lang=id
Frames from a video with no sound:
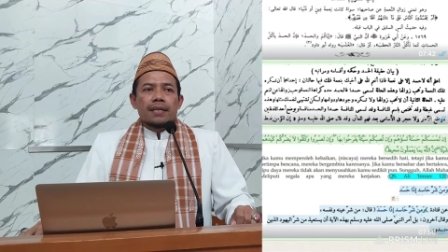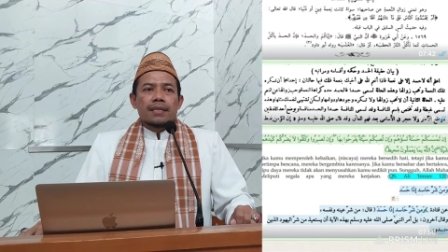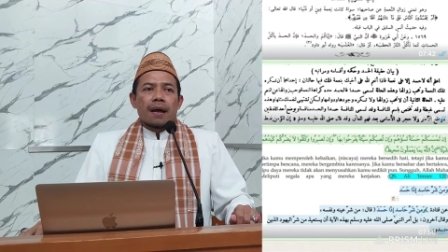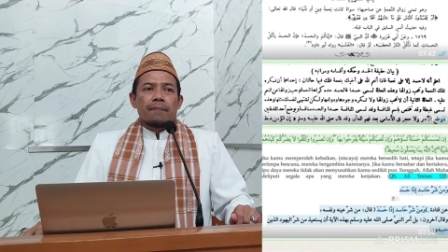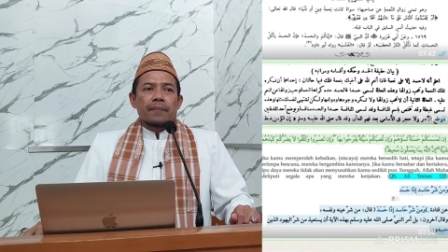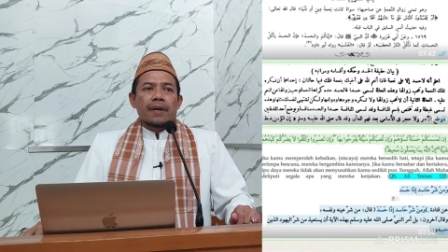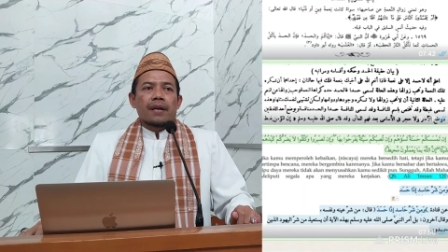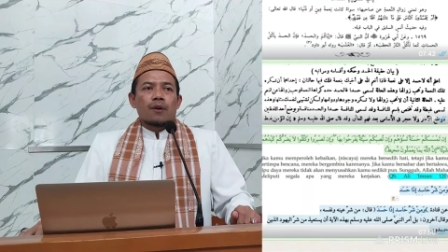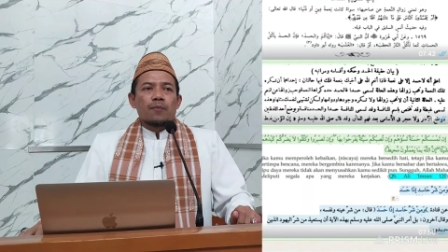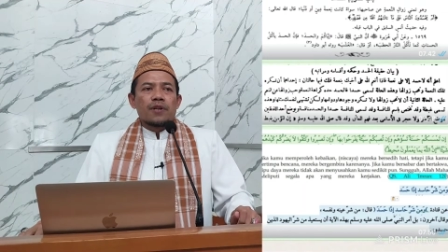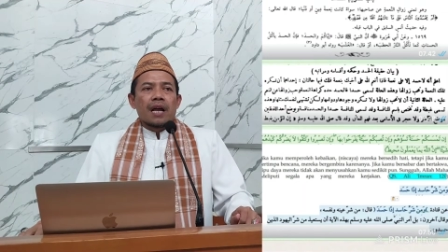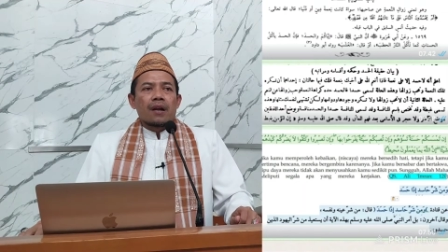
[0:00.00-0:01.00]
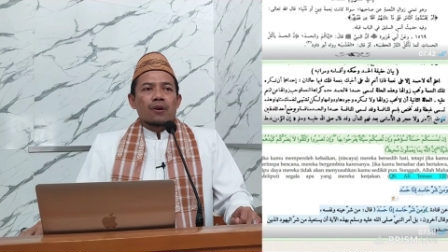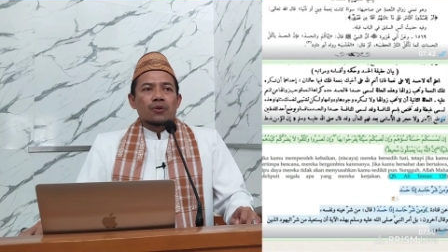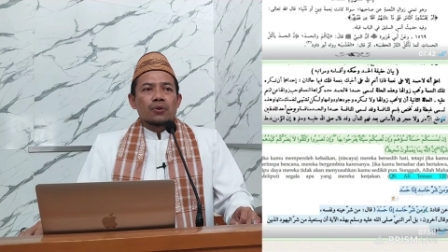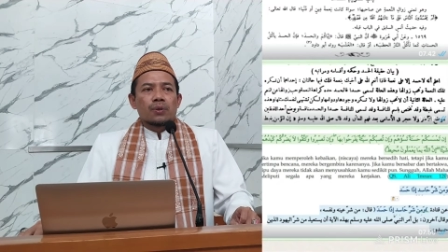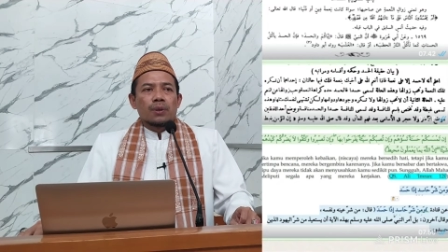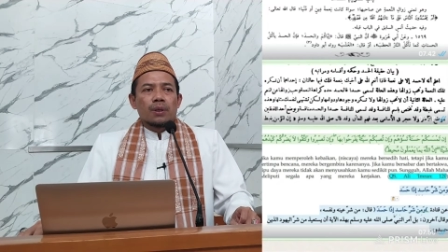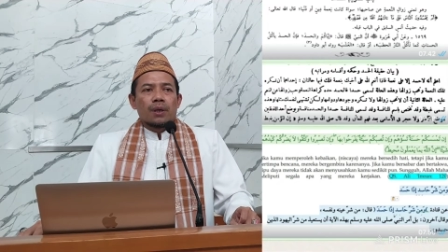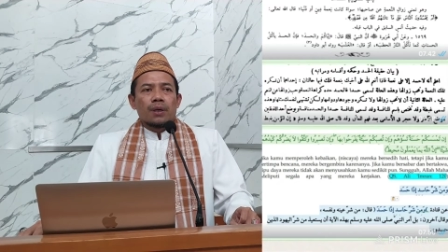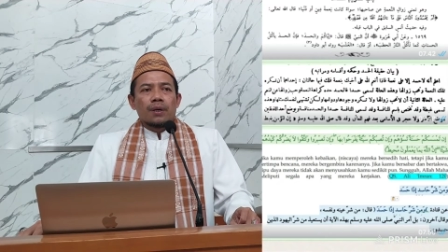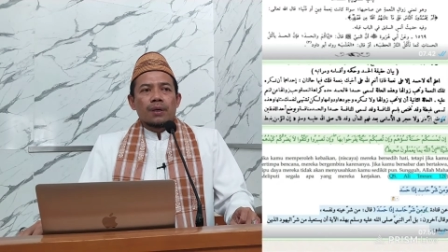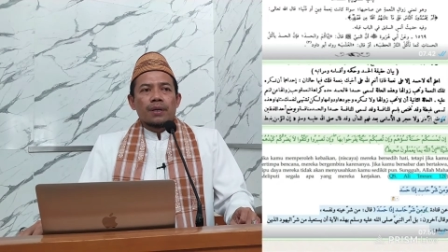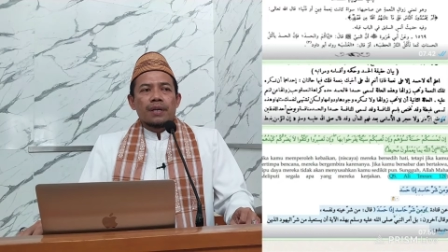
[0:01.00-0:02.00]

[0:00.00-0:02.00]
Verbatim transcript: sampai kemudian Rasulullah